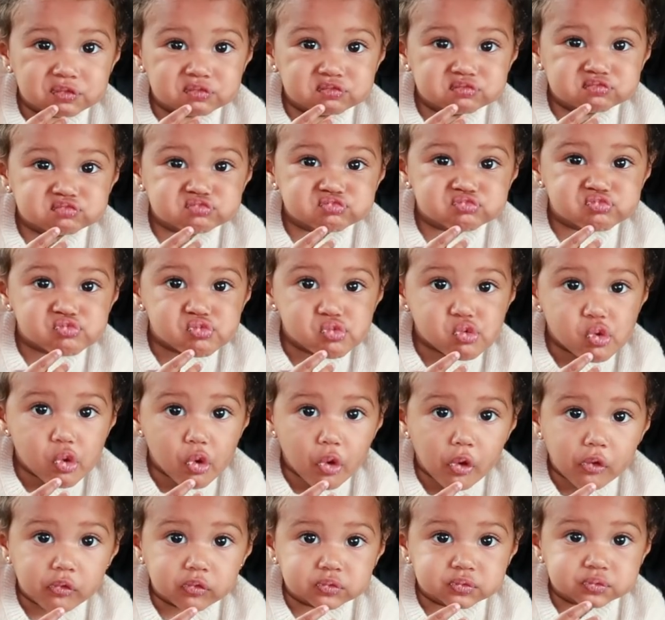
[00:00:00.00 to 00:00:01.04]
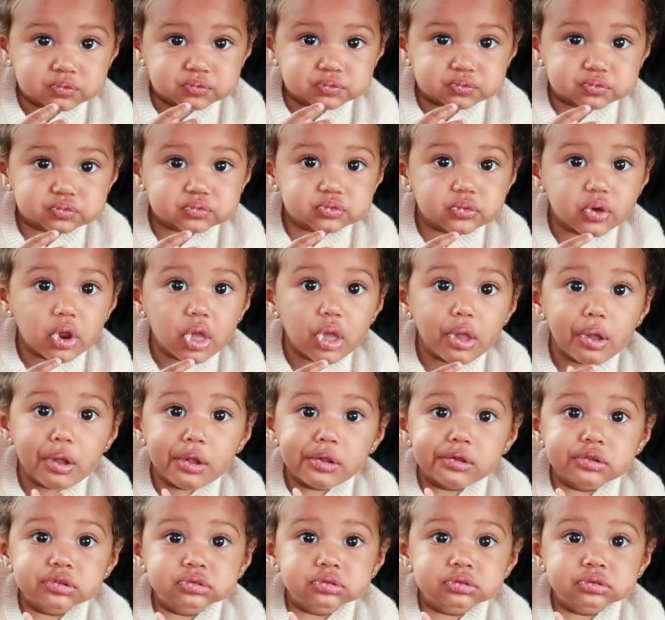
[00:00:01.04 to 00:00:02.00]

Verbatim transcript: Digo a mi mamá que yo creo que voy a cambiar de opinión,